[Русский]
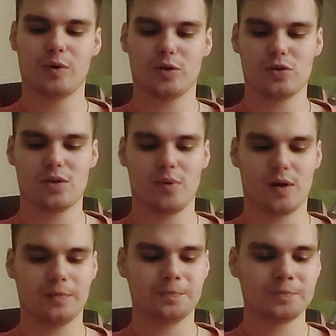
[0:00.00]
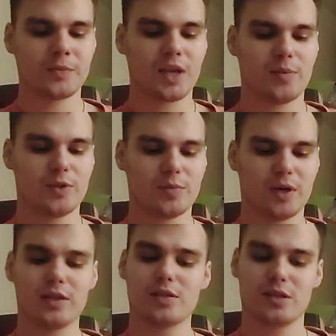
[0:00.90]
пород собак, а
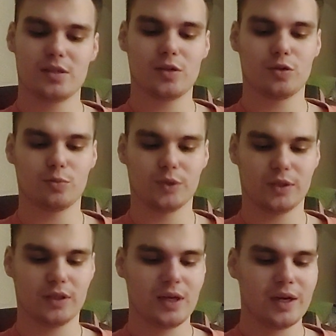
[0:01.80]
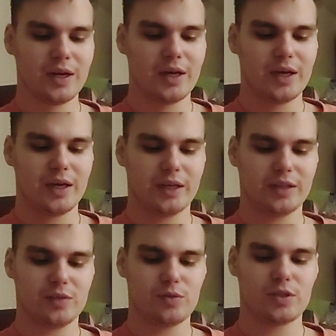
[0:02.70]
минимальное среди крупных.
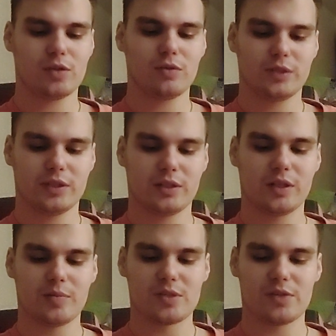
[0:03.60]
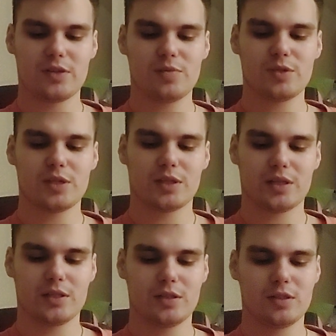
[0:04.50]
Эта установленная нами зависимость
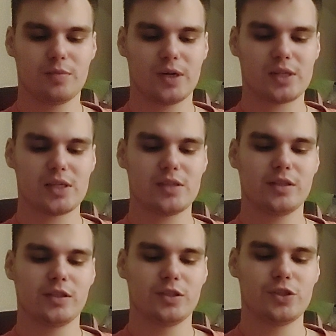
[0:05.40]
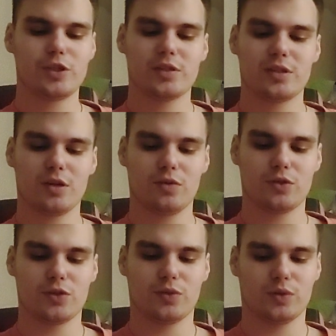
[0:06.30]
отразилась на показателе клинически здоровых
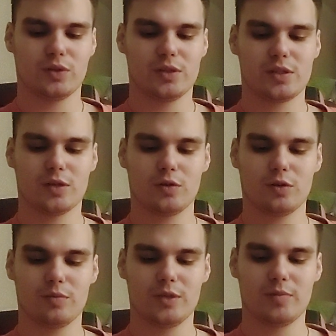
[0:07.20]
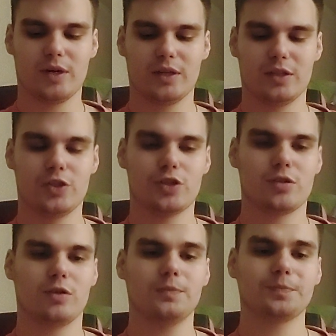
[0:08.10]
животных, из которых минимальное их
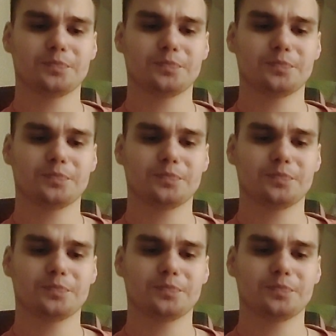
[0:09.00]
число